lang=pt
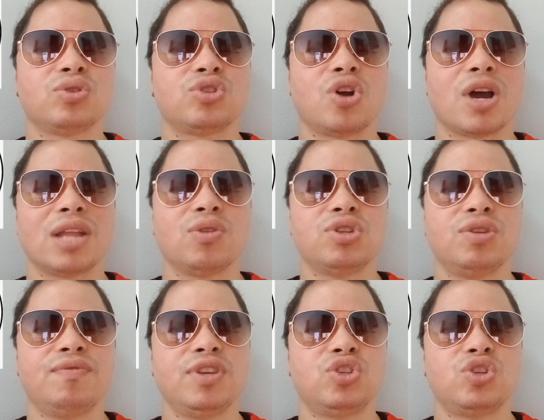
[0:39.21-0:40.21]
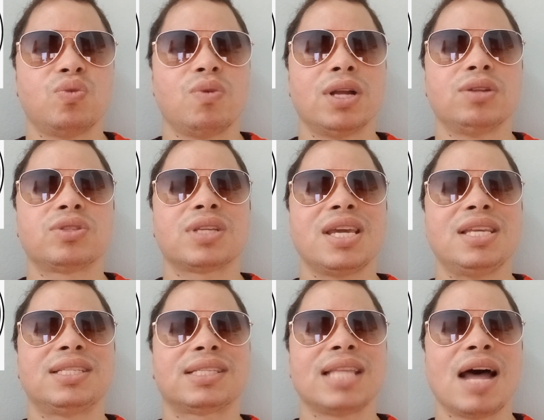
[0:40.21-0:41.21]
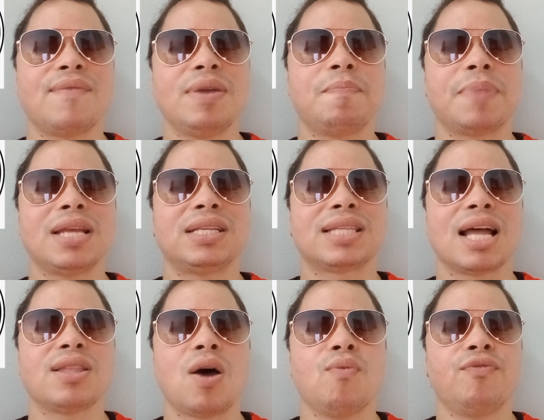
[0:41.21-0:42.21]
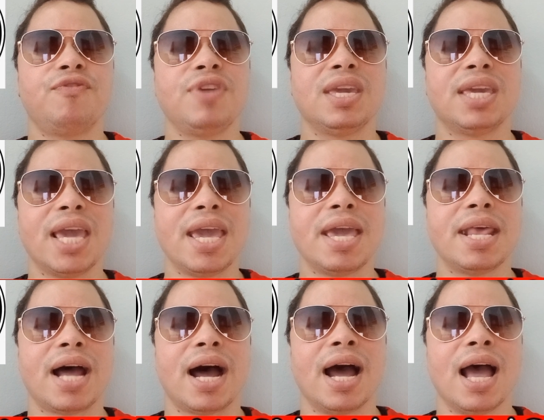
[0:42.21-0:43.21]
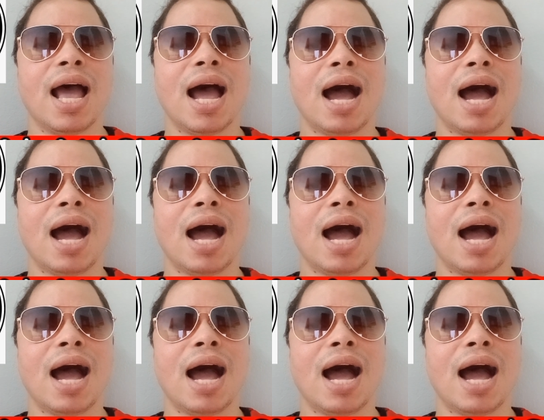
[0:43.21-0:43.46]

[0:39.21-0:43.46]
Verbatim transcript: o jogador de 21 anos que estava emprestado ao Figueira.